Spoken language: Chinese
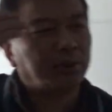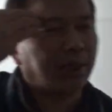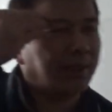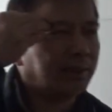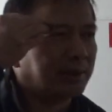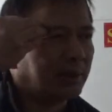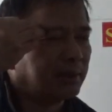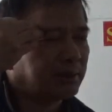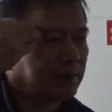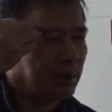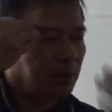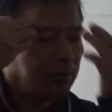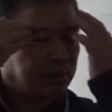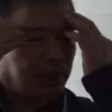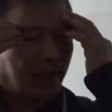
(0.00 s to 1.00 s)
袋里射
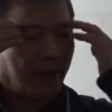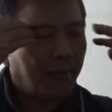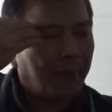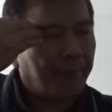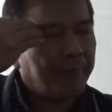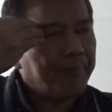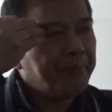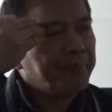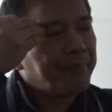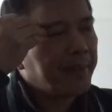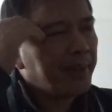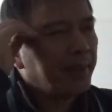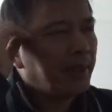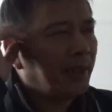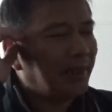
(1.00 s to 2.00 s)
过去，嗯，
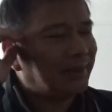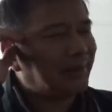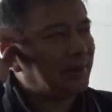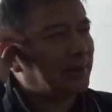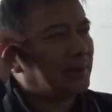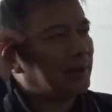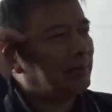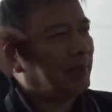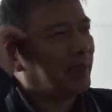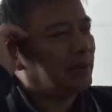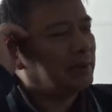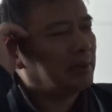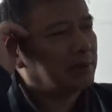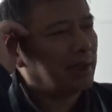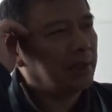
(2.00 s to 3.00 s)
哎，进到另外一个
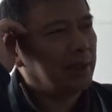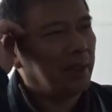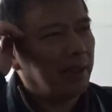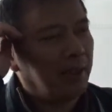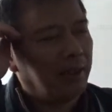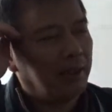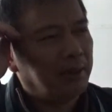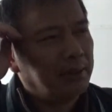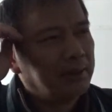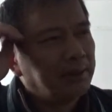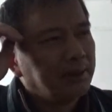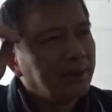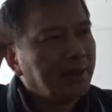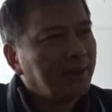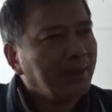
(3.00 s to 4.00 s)
脑袋里啊，
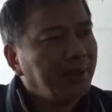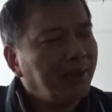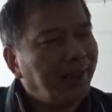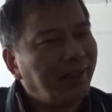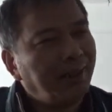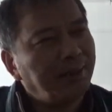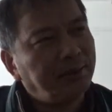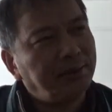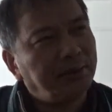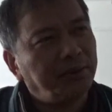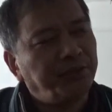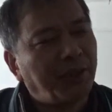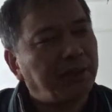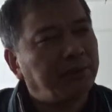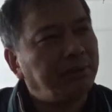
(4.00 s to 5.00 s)
呃，
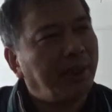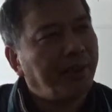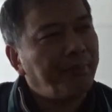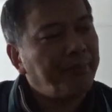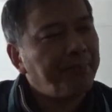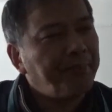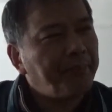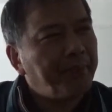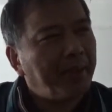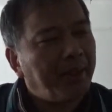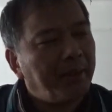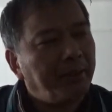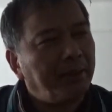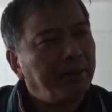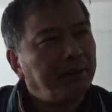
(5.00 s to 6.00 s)
反过来。
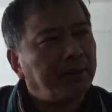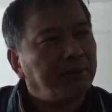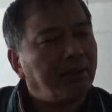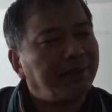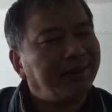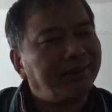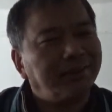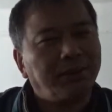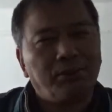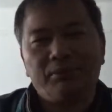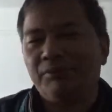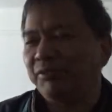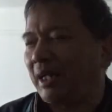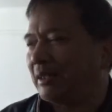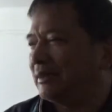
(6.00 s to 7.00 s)
呃，光线照
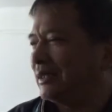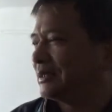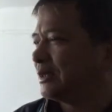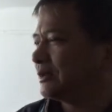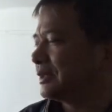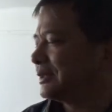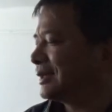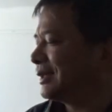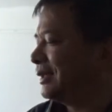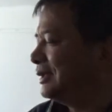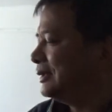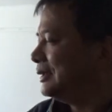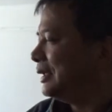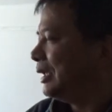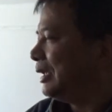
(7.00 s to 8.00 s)
反过来照的时候，
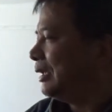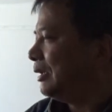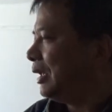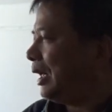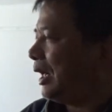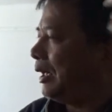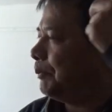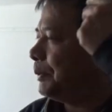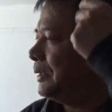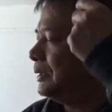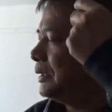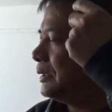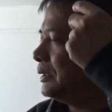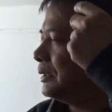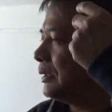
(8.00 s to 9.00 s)
啊，别
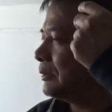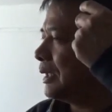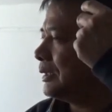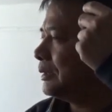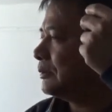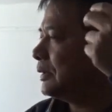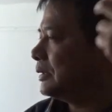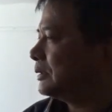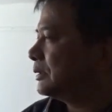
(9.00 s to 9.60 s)
人脑袋中间